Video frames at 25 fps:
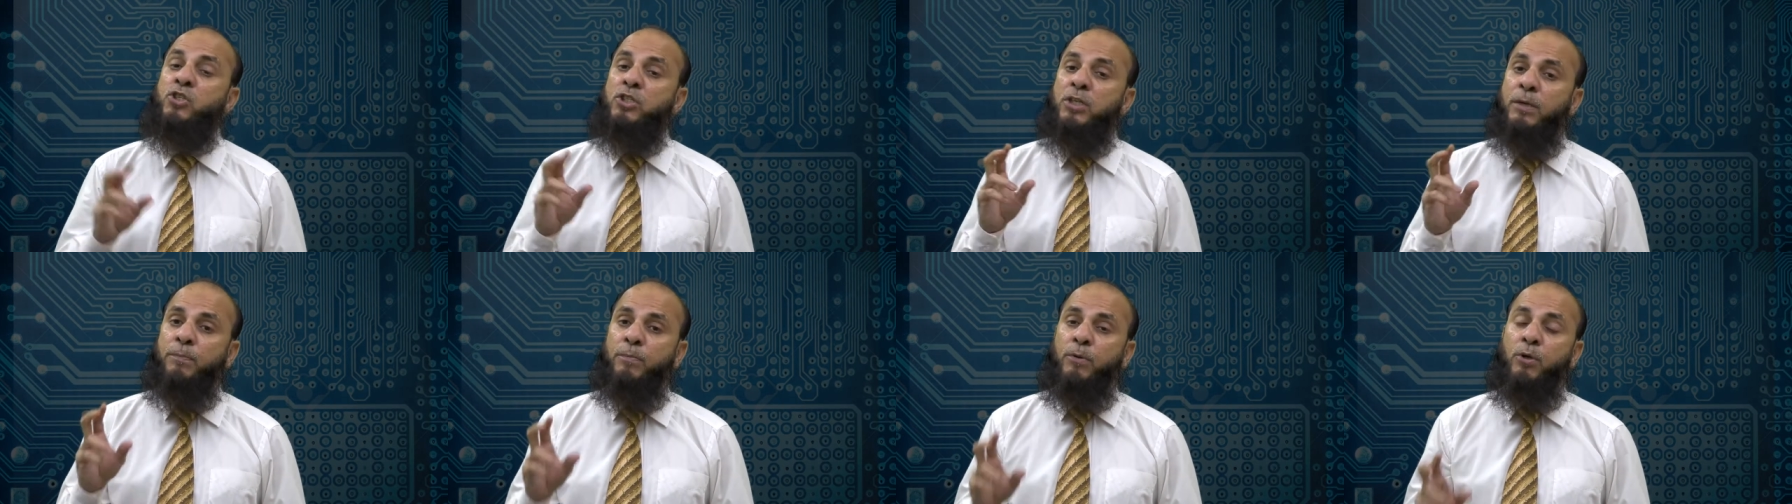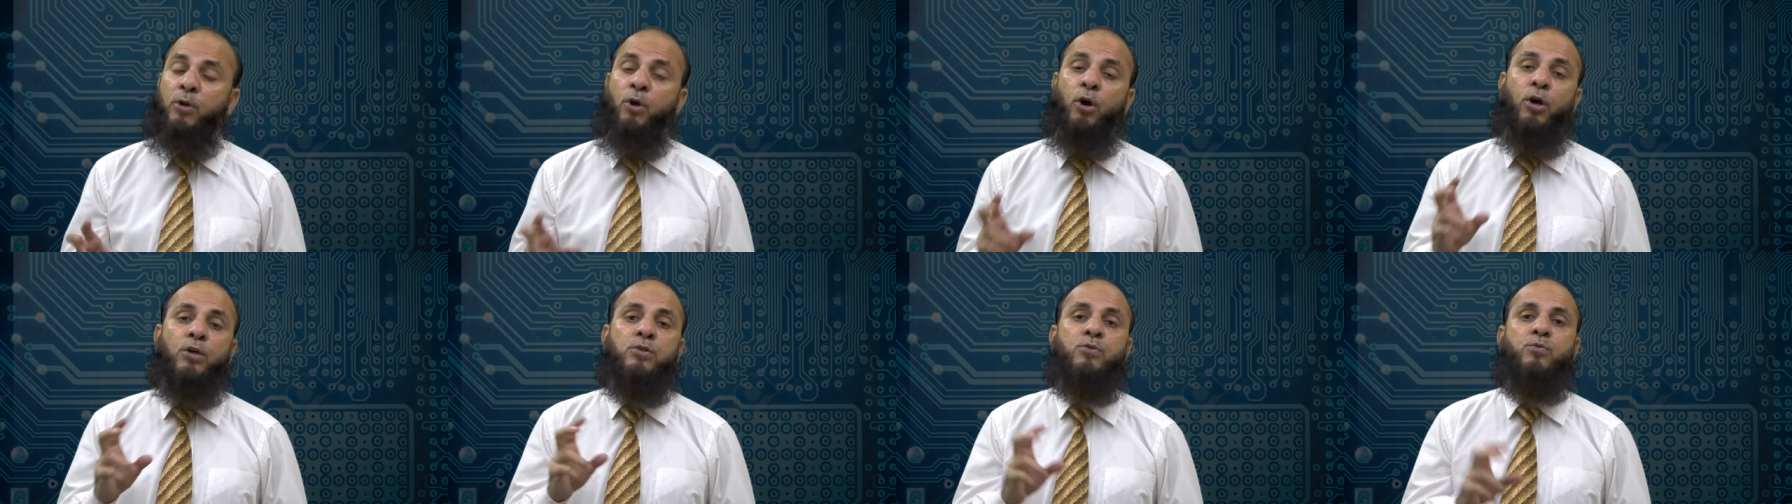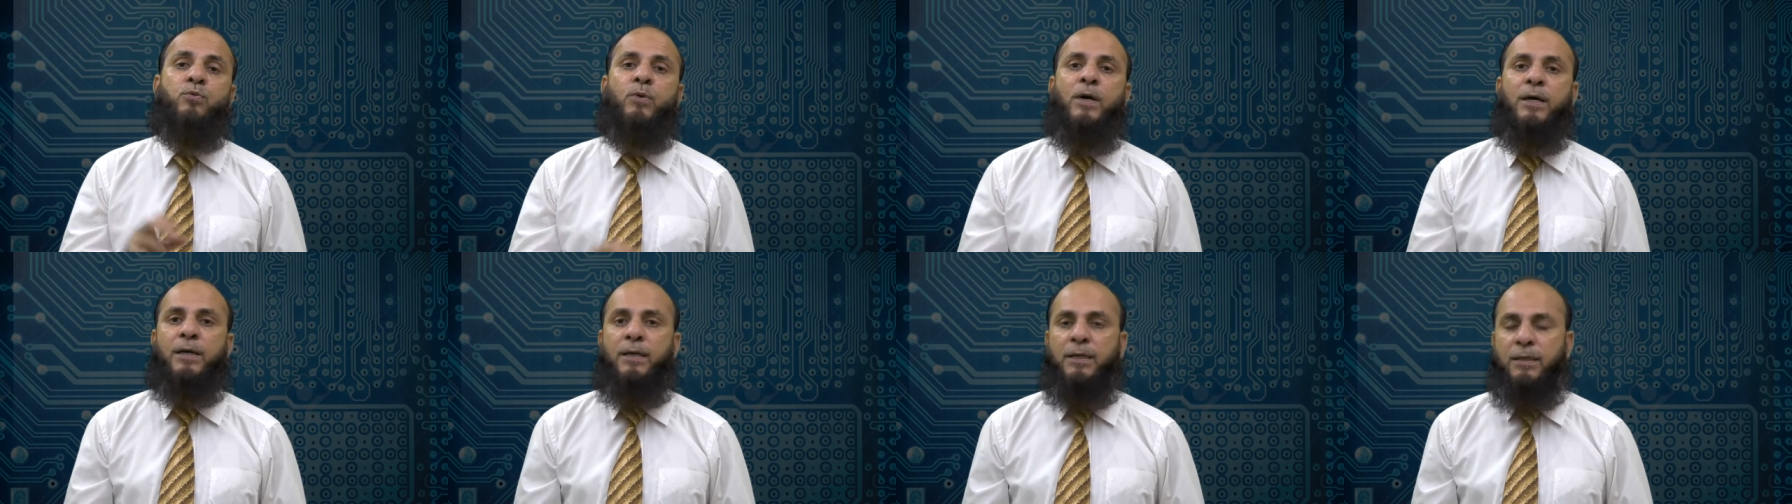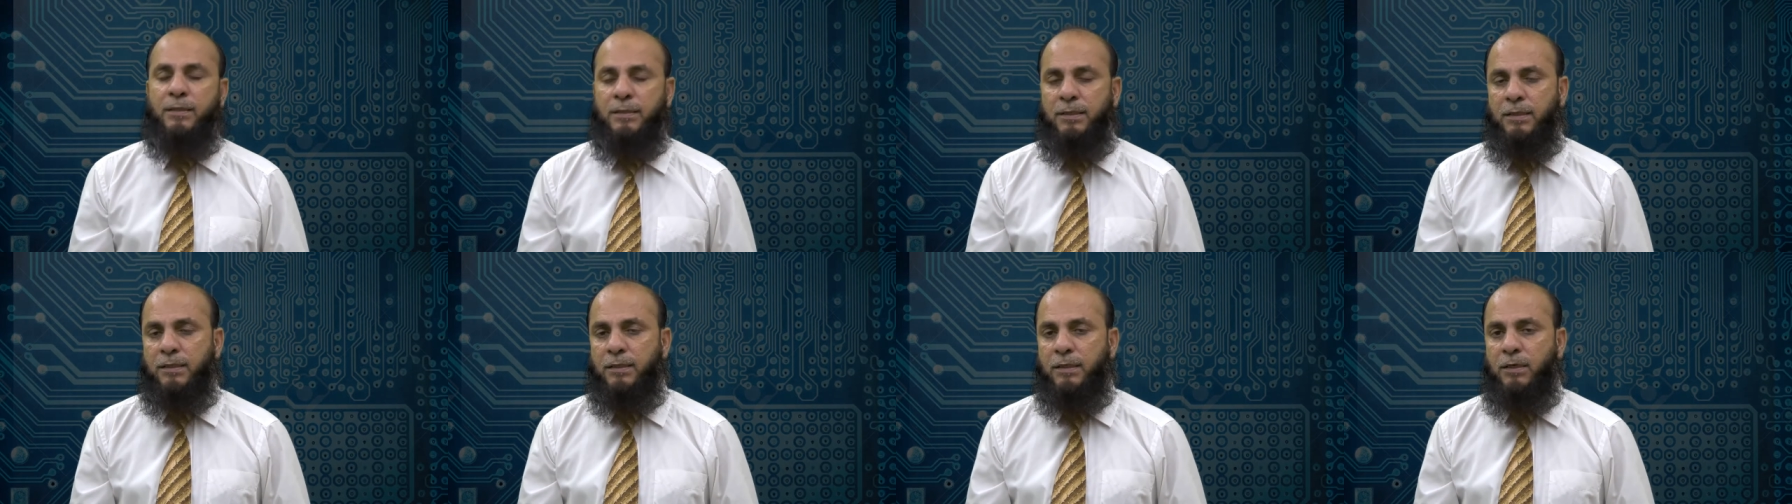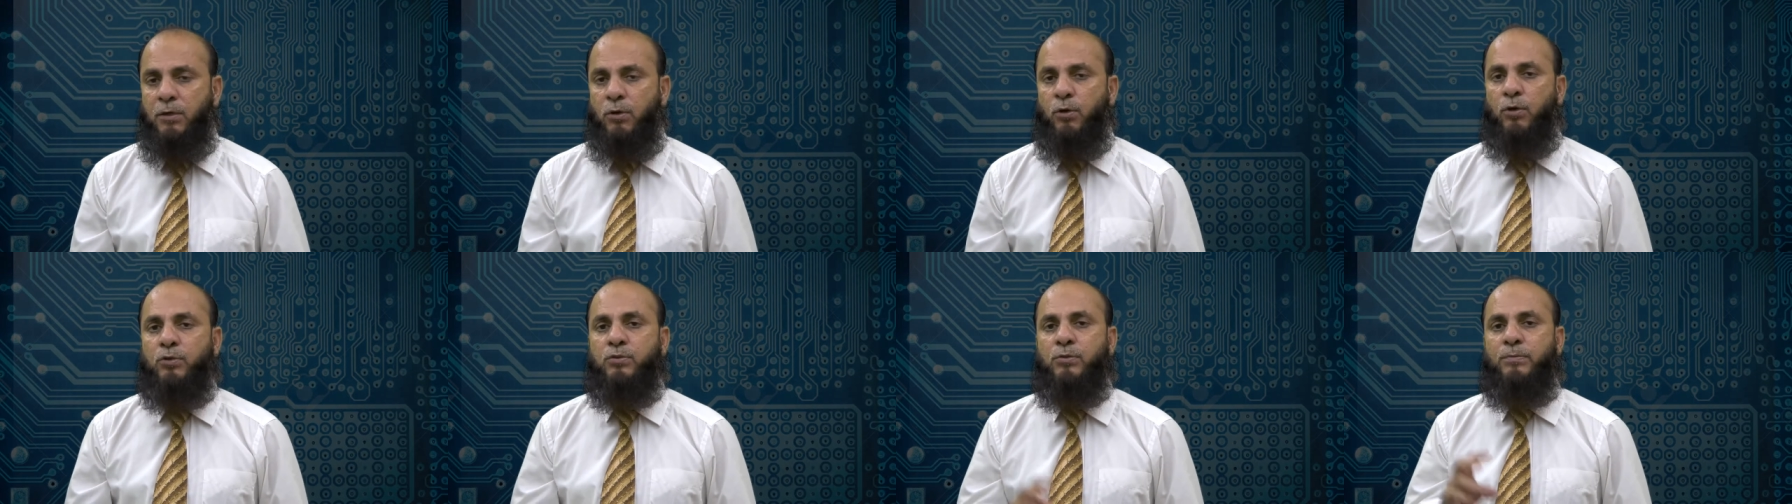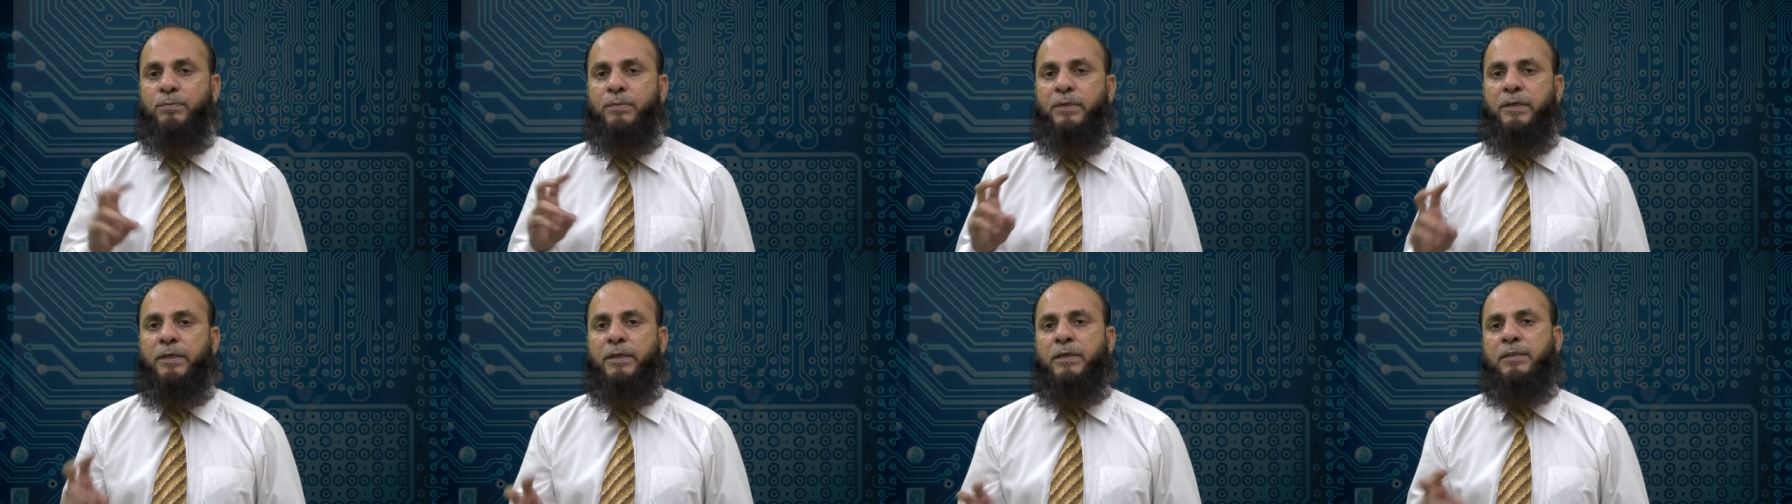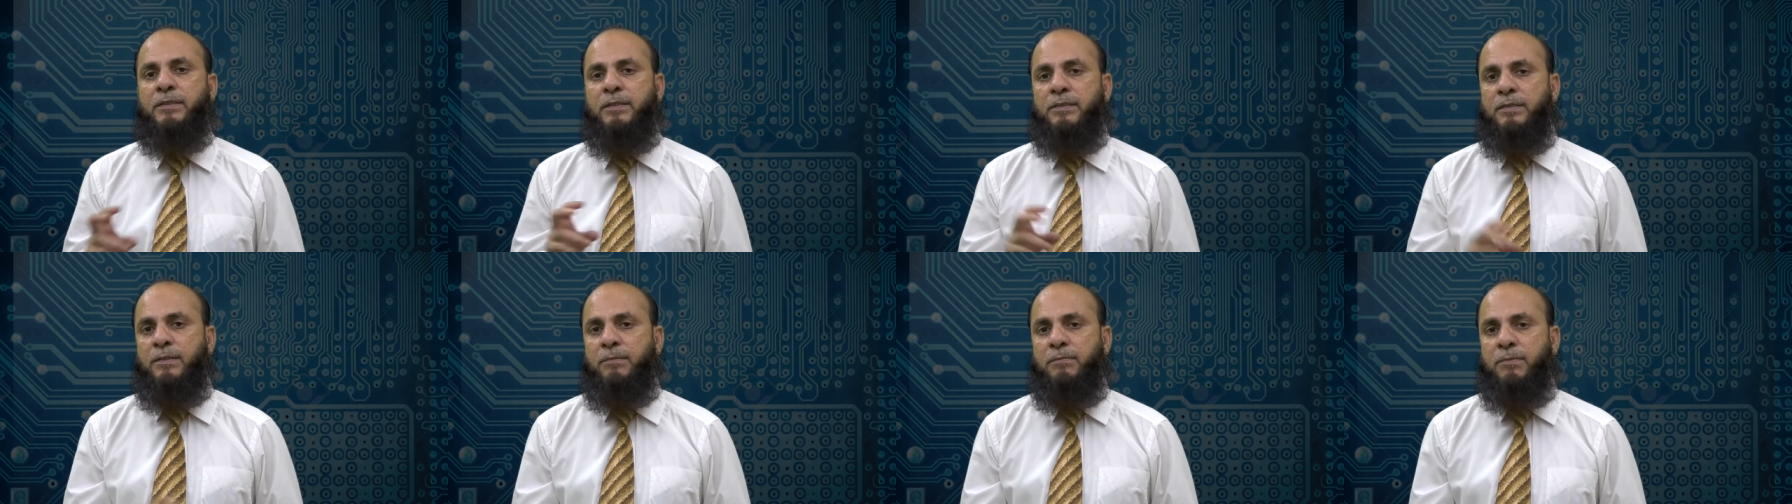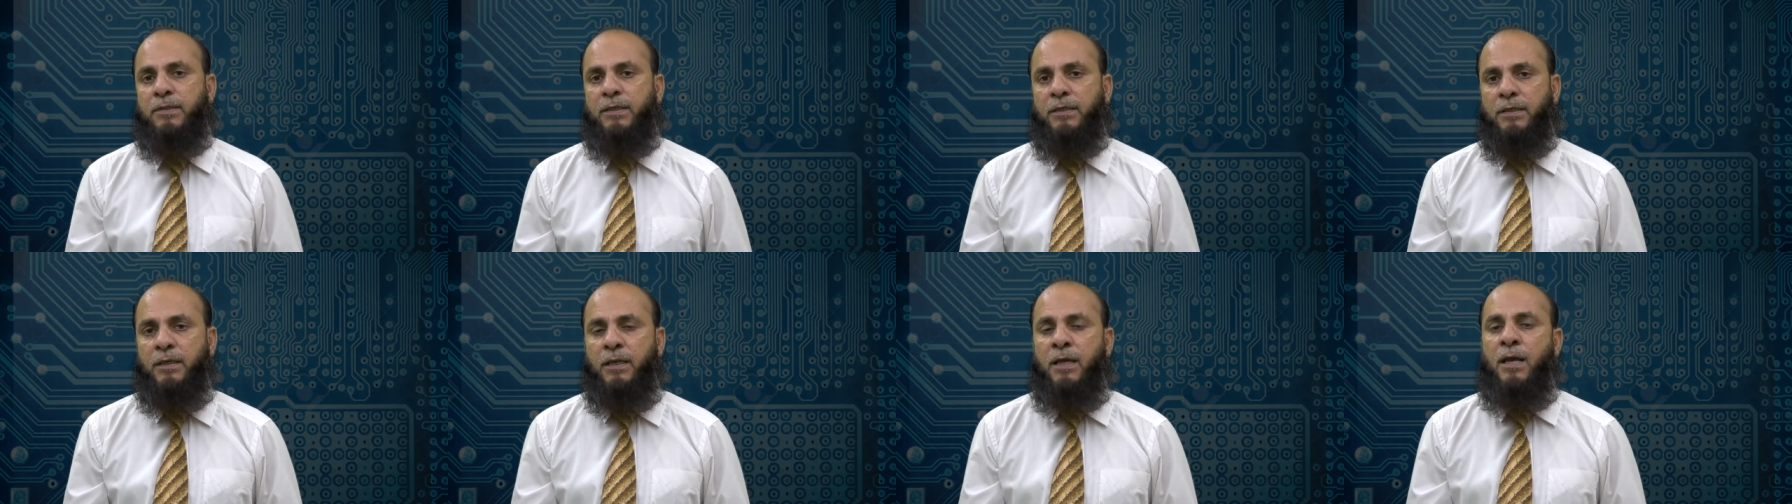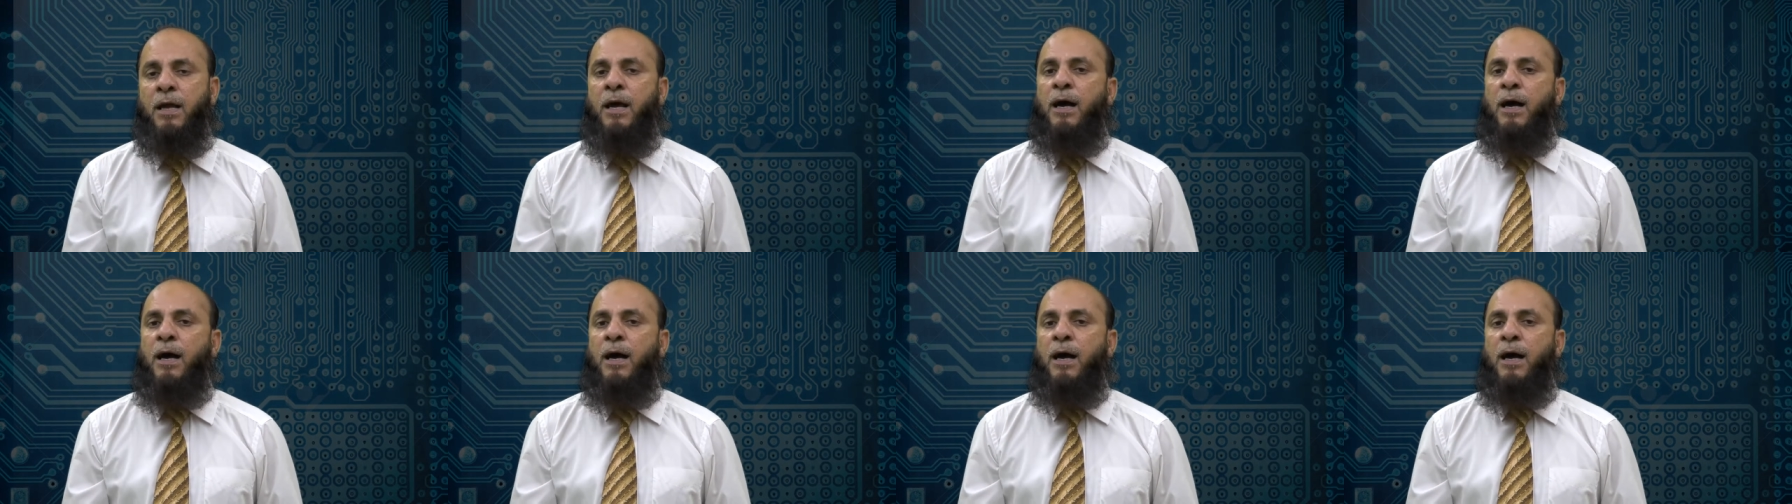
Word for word: जब डॉस हुआ करता था डॉस ऑपरेटिंग सिस्टम थी